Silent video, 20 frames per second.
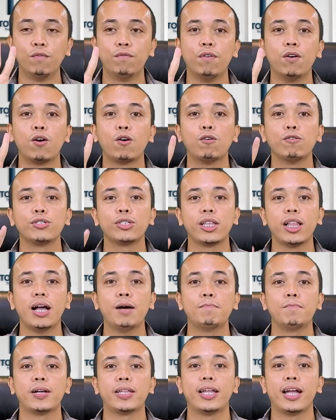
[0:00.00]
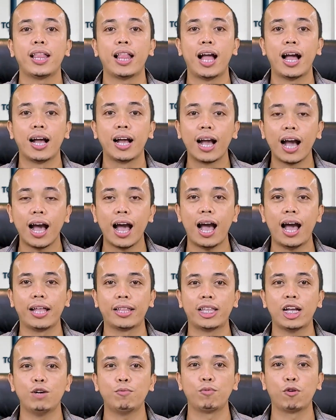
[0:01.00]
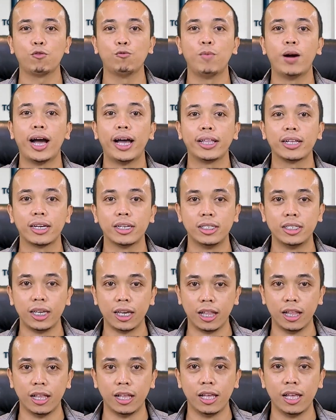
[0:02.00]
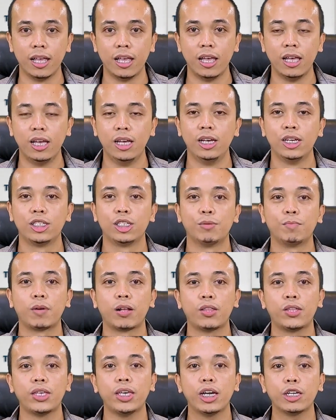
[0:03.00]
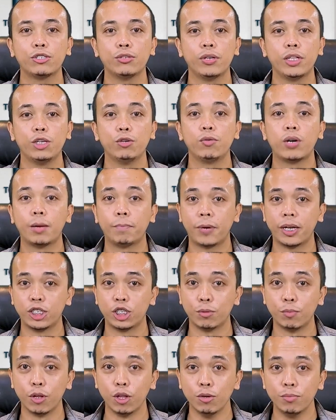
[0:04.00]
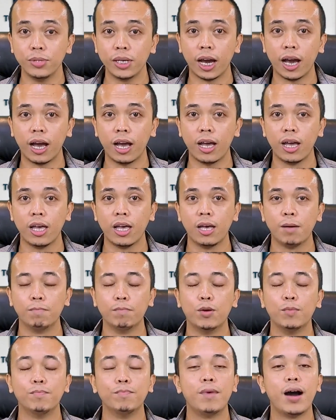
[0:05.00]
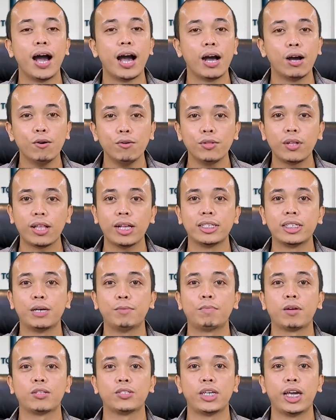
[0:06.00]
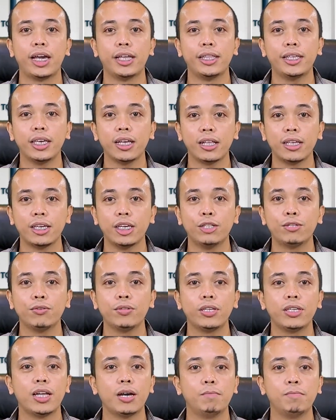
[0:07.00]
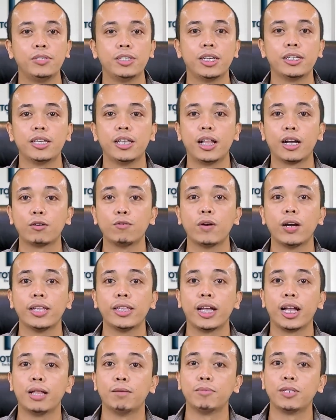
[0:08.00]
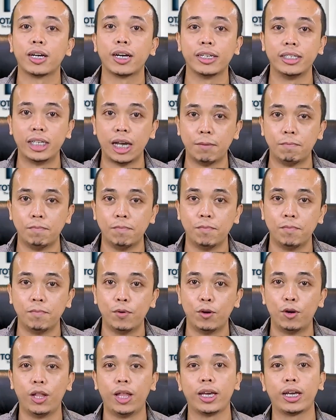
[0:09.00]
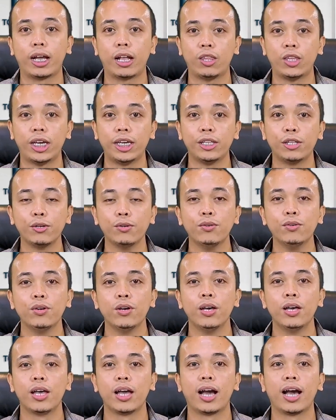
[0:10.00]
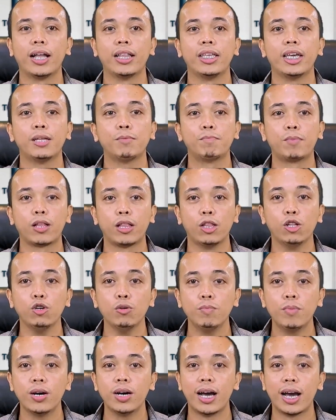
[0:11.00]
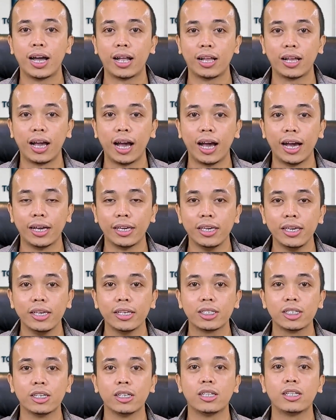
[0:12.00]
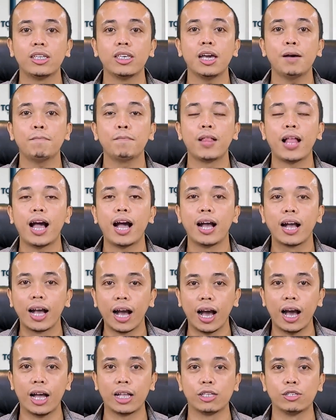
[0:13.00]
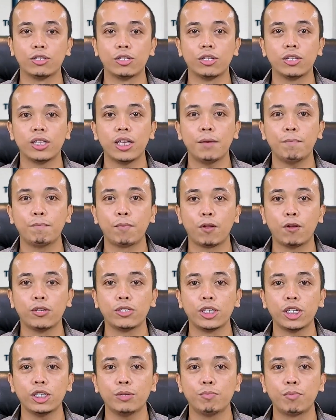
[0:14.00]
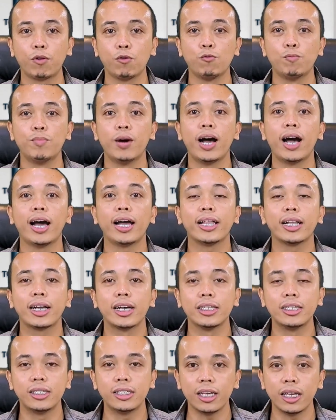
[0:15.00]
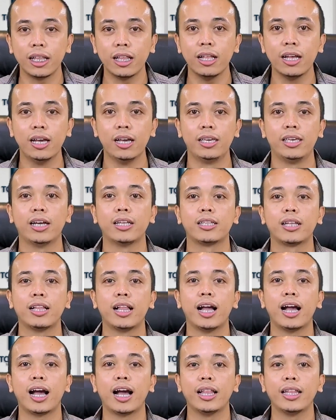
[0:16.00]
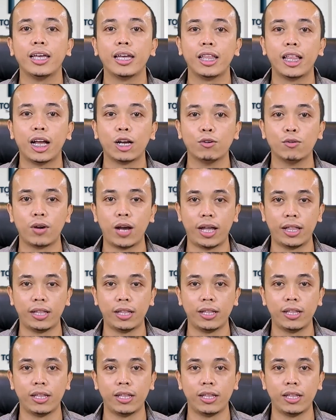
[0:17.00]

fokuslah pada langkah atau perubahan kecil. Seperti yang sudah diungkapkan sebelumnya, membangun rasa percaya diri itu tidak bisa dilakukan dalam sekejap. Oleh karena itu, kalian perlu menghargai setiap langkah atau setiap proses perubahan kecil yang telah kalian lakukan.